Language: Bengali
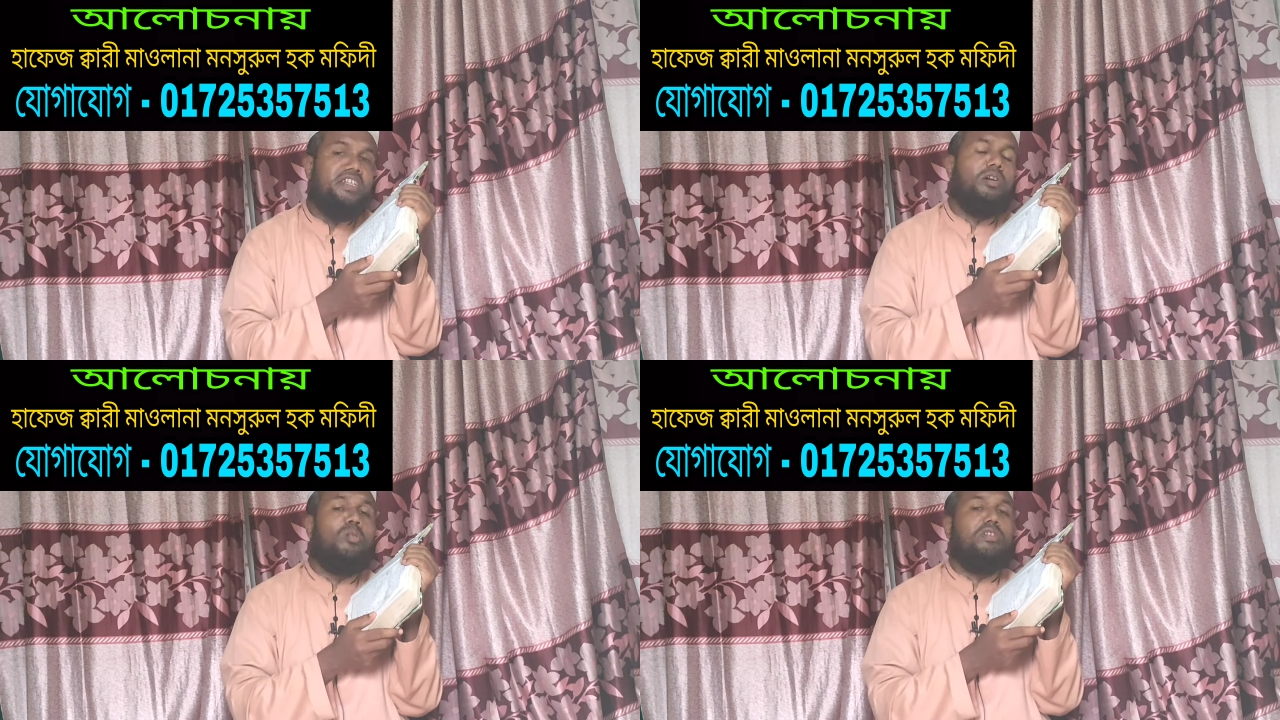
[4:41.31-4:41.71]

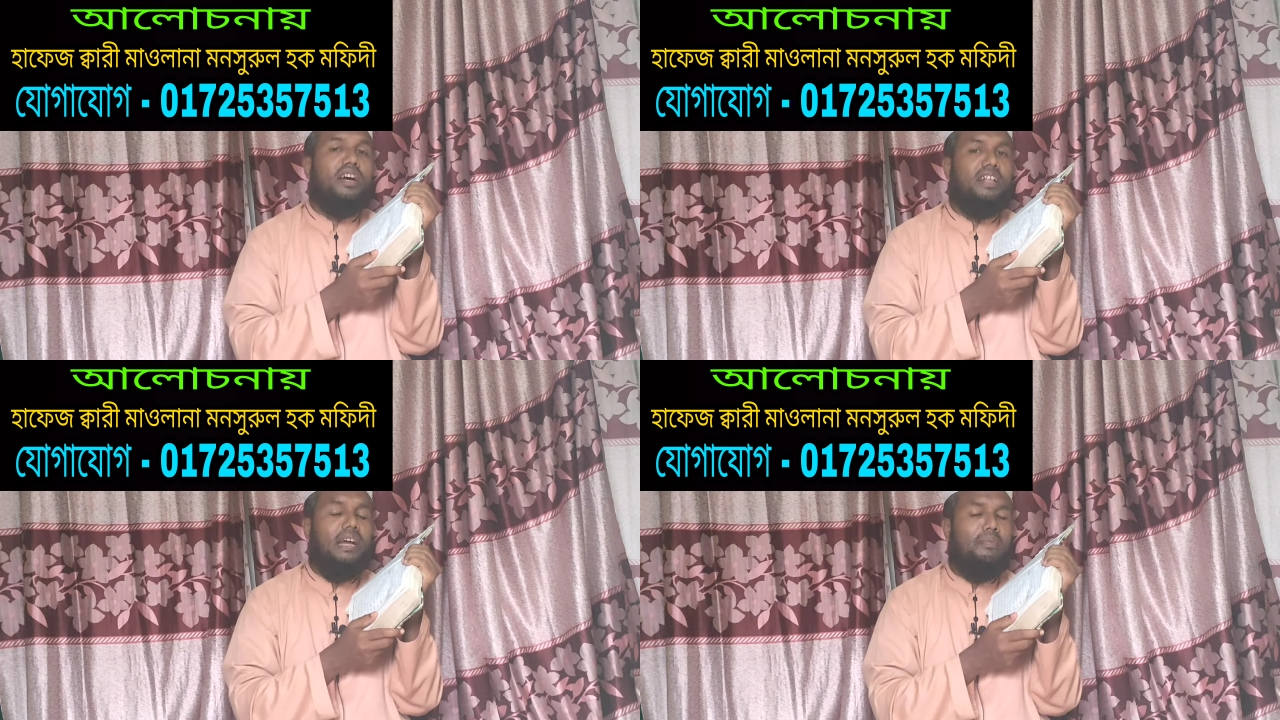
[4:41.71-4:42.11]
যে কোনো
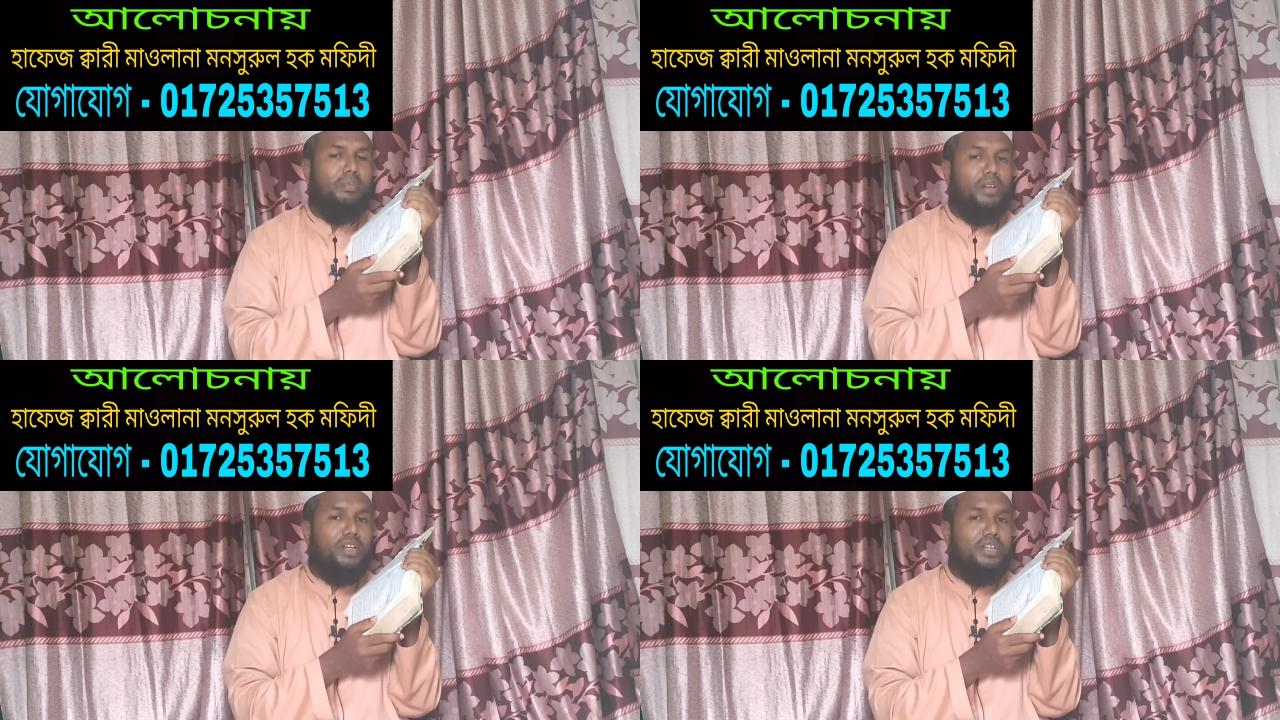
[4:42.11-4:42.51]
জায়গা থেকে আপনি
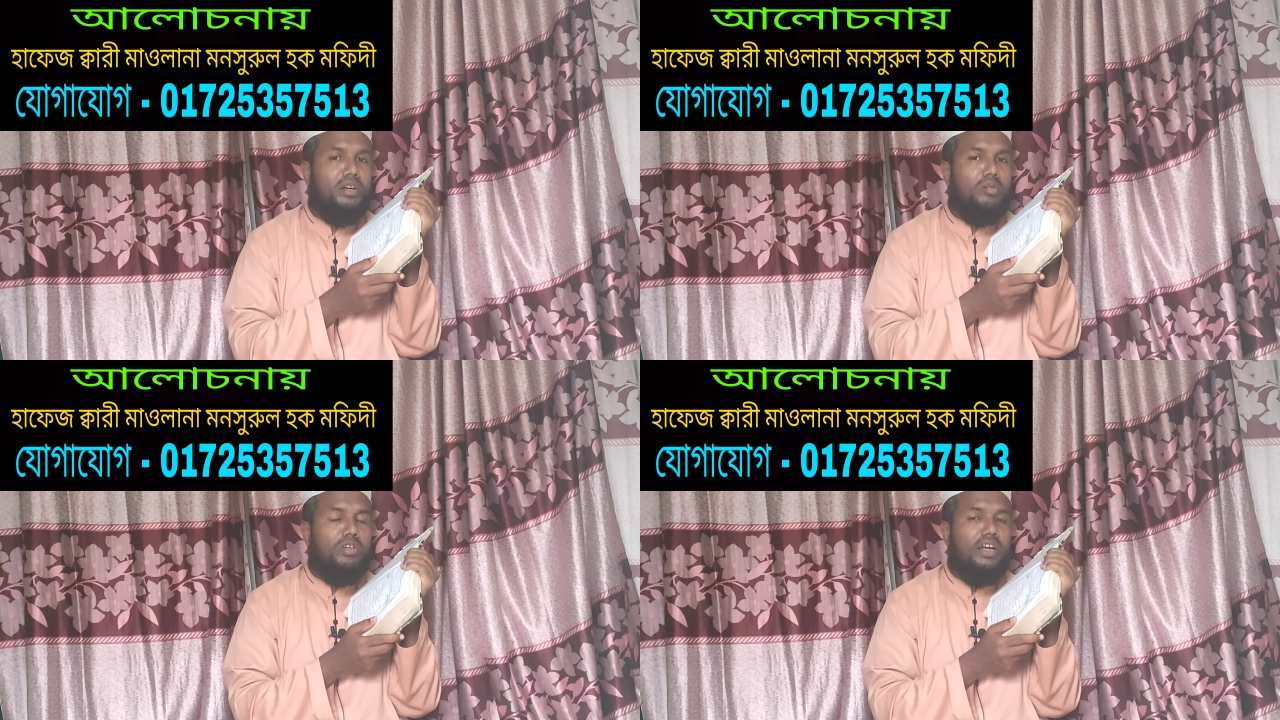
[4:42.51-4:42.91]
বিশ্বের যে
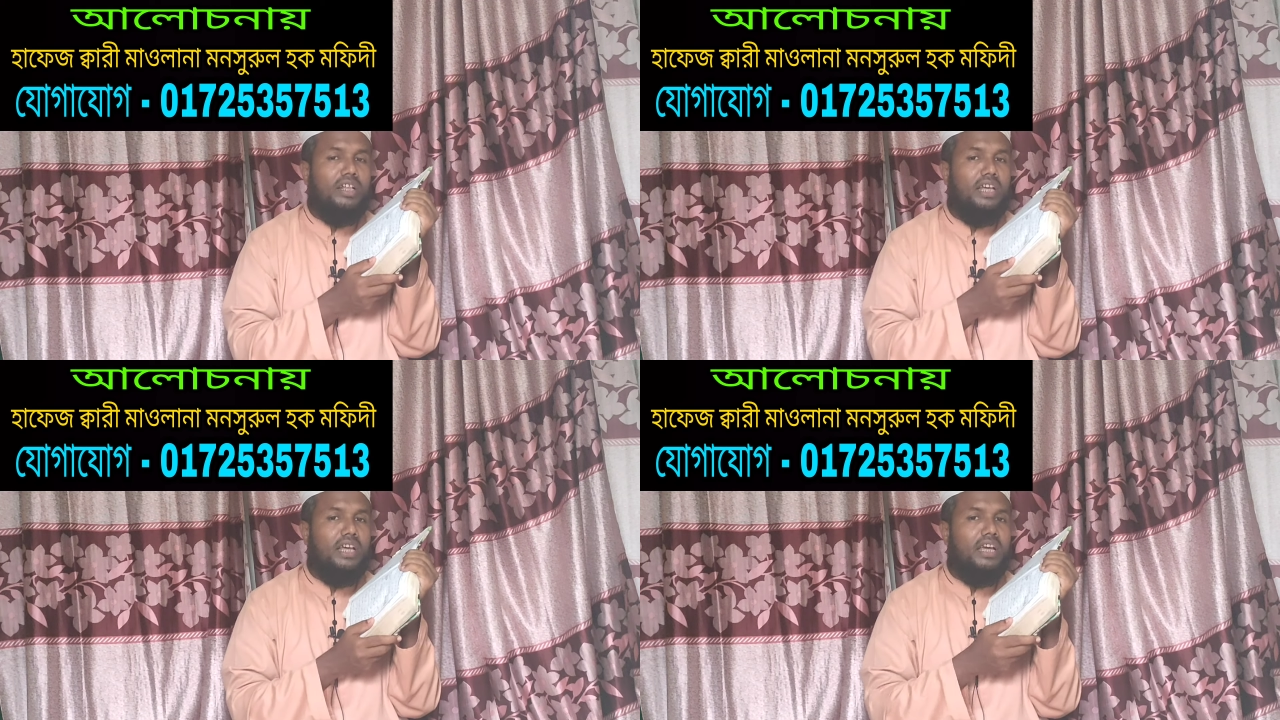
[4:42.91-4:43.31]
কোনো জায়গা
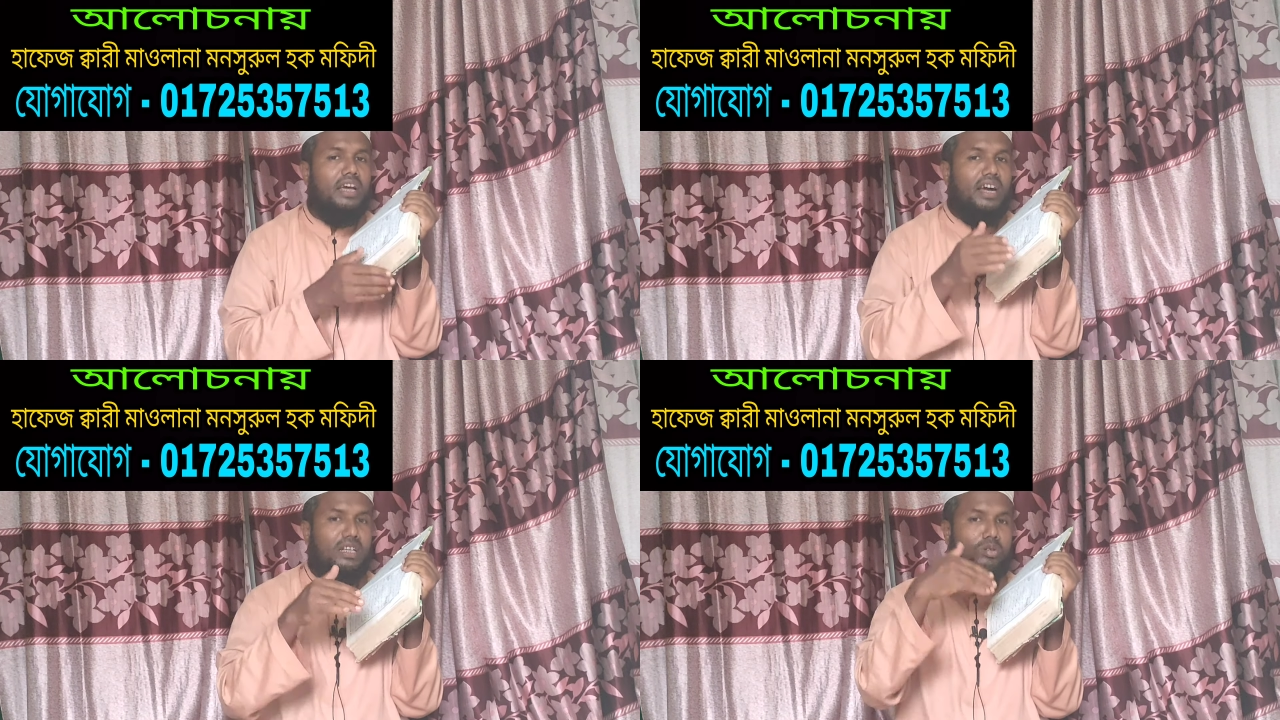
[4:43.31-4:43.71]
থেকে
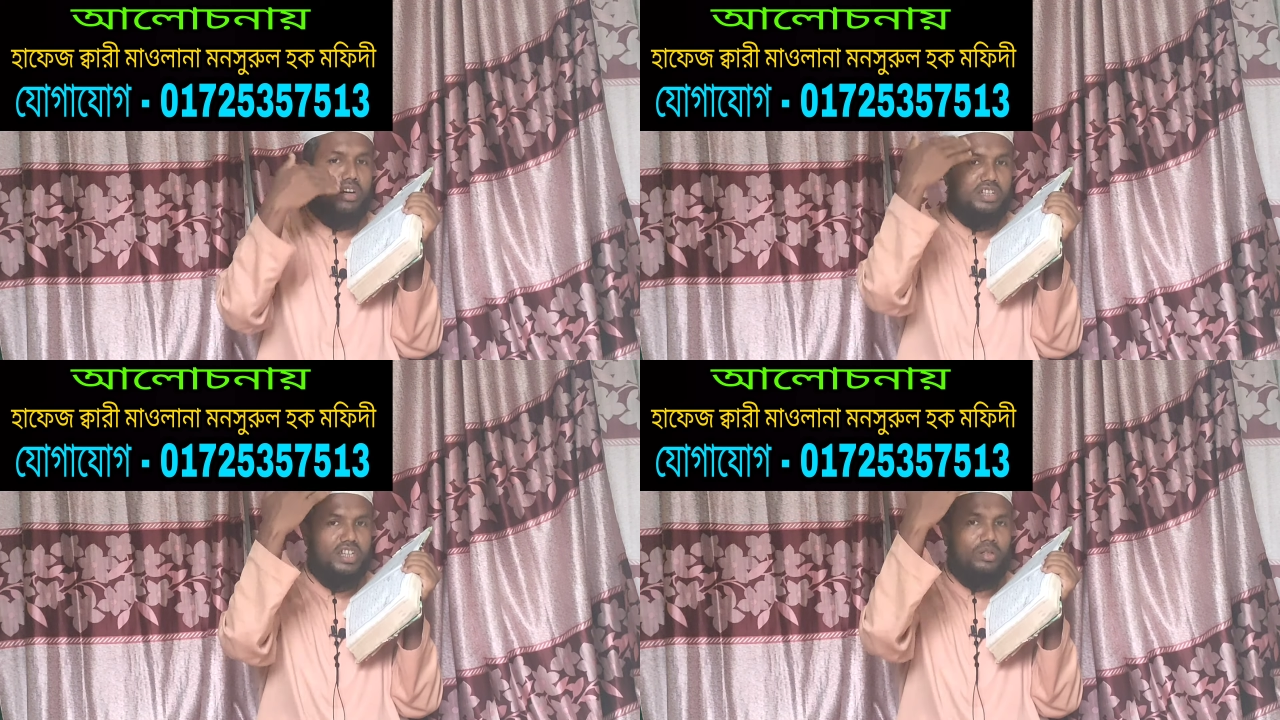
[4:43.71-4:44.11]
কাজ করার